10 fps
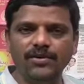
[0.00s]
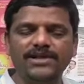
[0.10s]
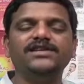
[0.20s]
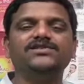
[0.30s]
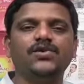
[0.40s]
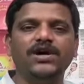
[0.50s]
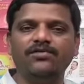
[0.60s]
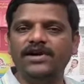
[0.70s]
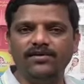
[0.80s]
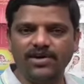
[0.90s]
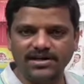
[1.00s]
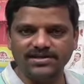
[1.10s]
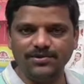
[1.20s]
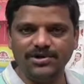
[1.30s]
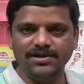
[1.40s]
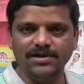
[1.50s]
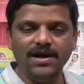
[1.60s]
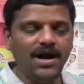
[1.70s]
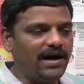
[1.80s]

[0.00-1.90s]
మీరు తీసుకునేటువంటి అవకాశం ఉంటుంది